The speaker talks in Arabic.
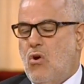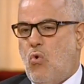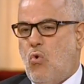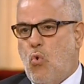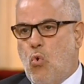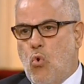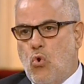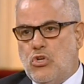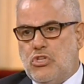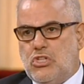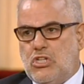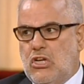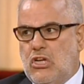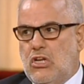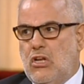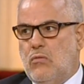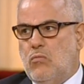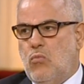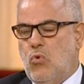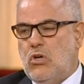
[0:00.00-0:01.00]
كل
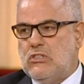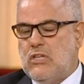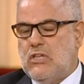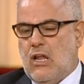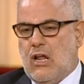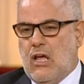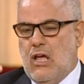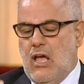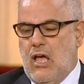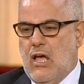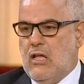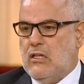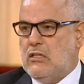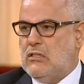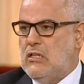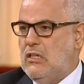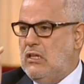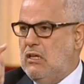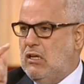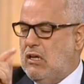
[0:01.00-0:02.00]
شيء
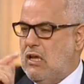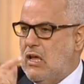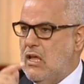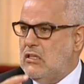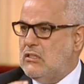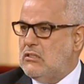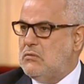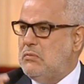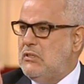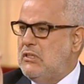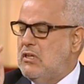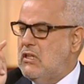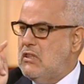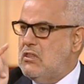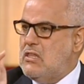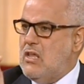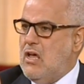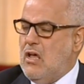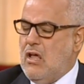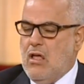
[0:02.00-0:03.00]
المقترحات اللي كانت
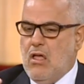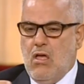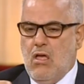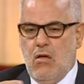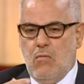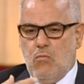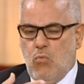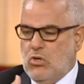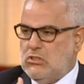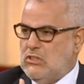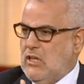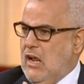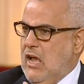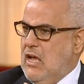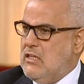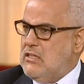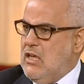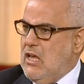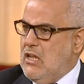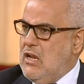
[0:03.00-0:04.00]
بيناتنا
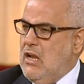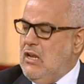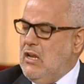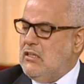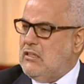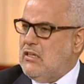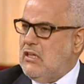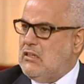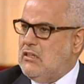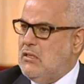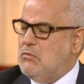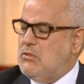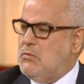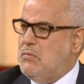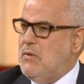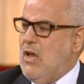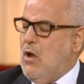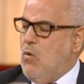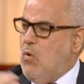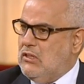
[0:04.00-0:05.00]
مقترحات انا اللي تقدمت
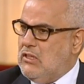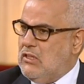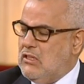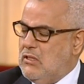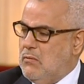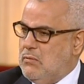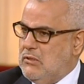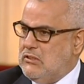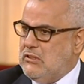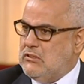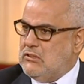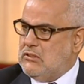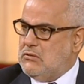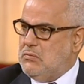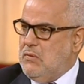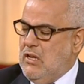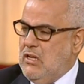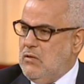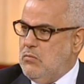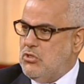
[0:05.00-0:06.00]
بها وهذا دابا
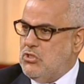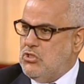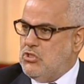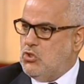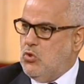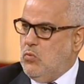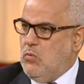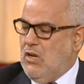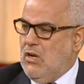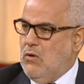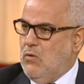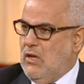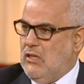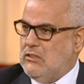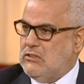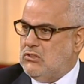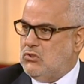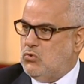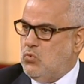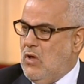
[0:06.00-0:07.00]
تسمح لي باش نجاوب على واحد
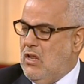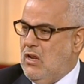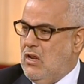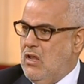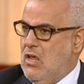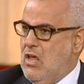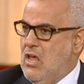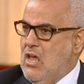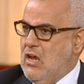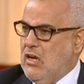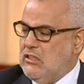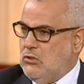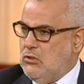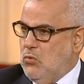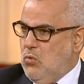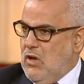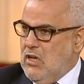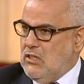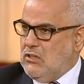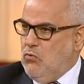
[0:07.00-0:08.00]
السؤال كنت
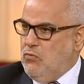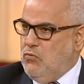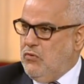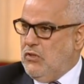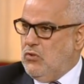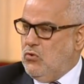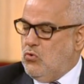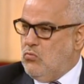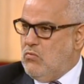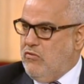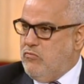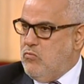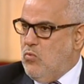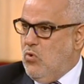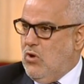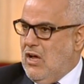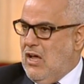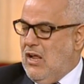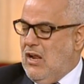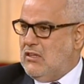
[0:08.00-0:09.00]
وقعتي فيه انتم في
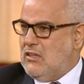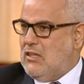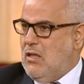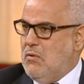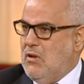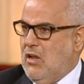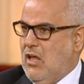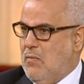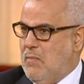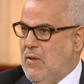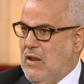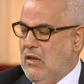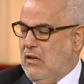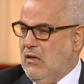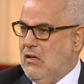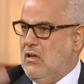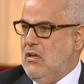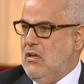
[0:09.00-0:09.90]
مغالطه من قبل